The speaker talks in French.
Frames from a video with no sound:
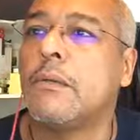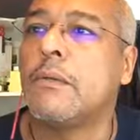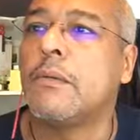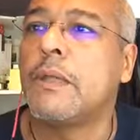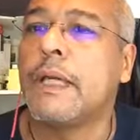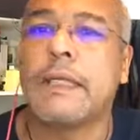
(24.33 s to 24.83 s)

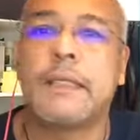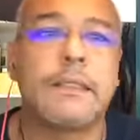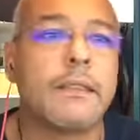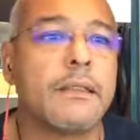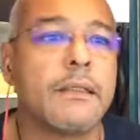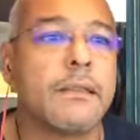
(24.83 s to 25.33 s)
Tac,
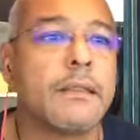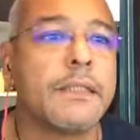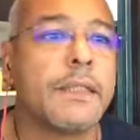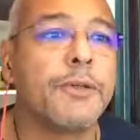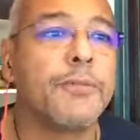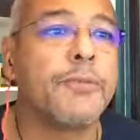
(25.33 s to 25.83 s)
les
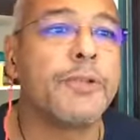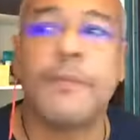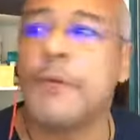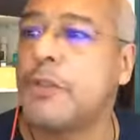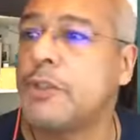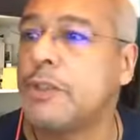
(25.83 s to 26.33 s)
agrumes du
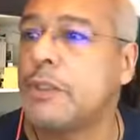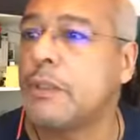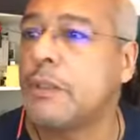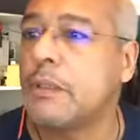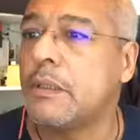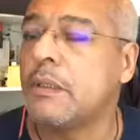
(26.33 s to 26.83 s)
dimanche.
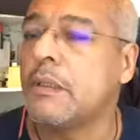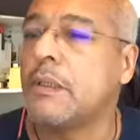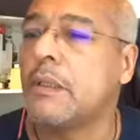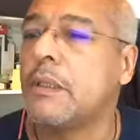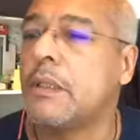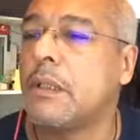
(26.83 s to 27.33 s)

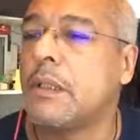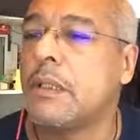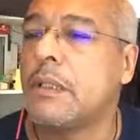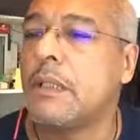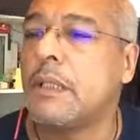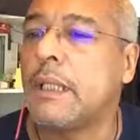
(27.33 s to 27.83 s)

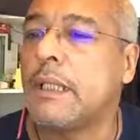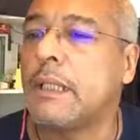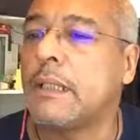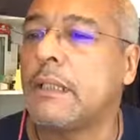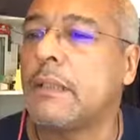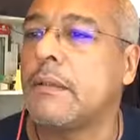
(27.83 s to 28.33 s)

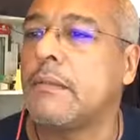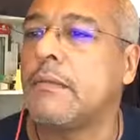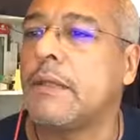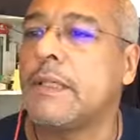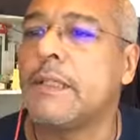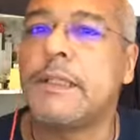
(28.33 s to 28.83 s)
Tac, on
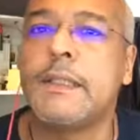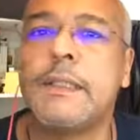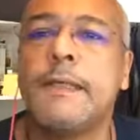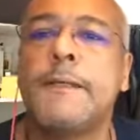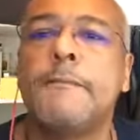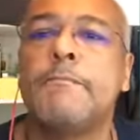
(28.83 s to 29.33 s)
va
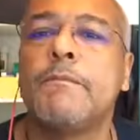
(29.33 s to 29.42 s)
ici.